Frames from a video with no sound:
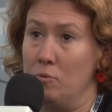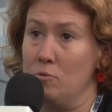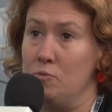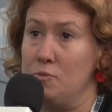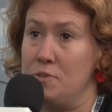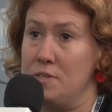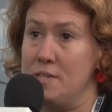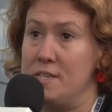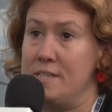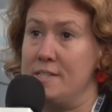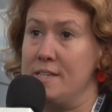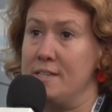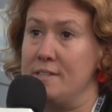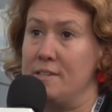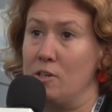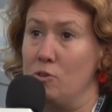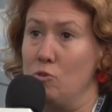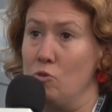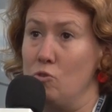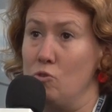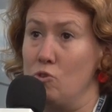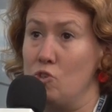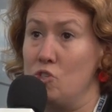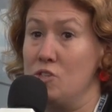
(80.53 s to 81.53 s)
On utilise des
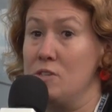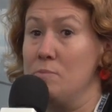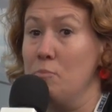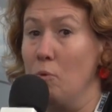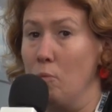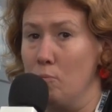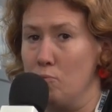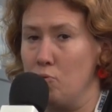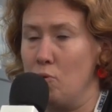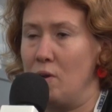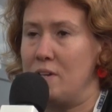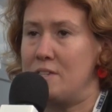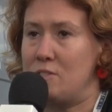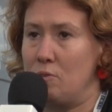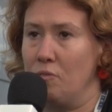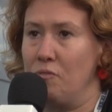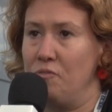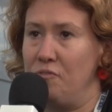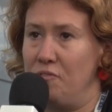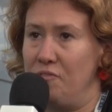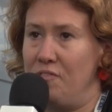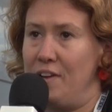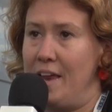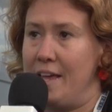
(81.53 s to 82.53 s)
technologies, bon, pour l'instant,
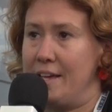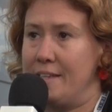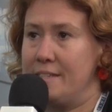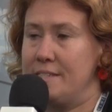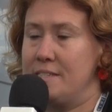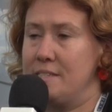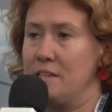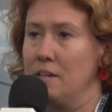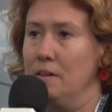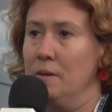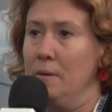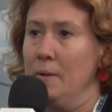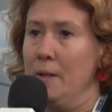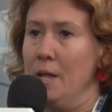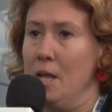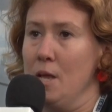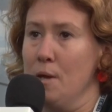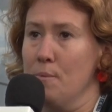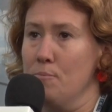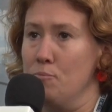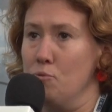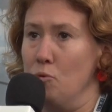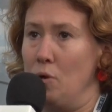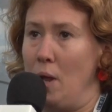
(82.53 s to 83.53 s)
Flex
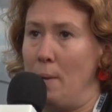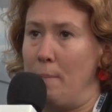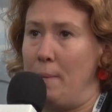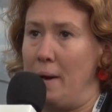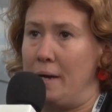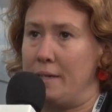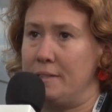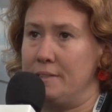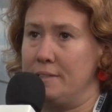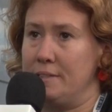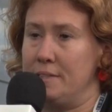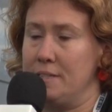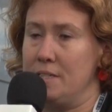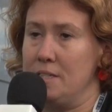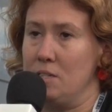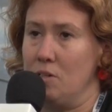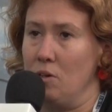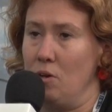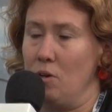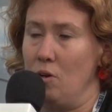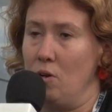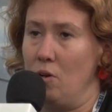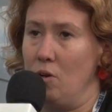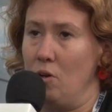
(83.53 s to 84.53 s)
pour la partie,
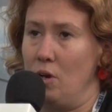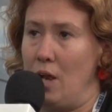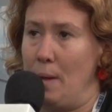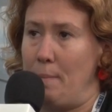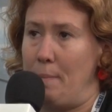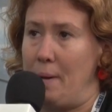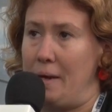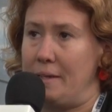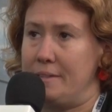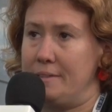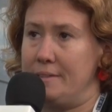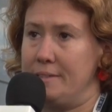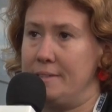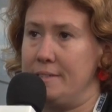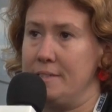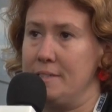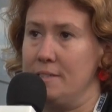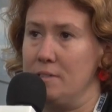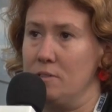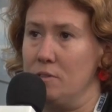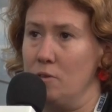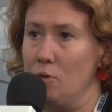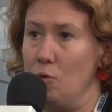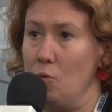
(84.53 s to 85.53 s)
la
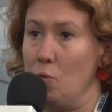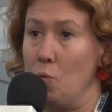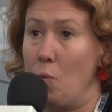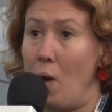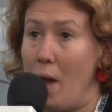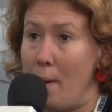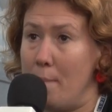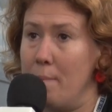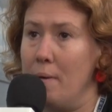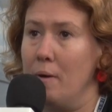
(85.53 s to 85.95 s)
partie web,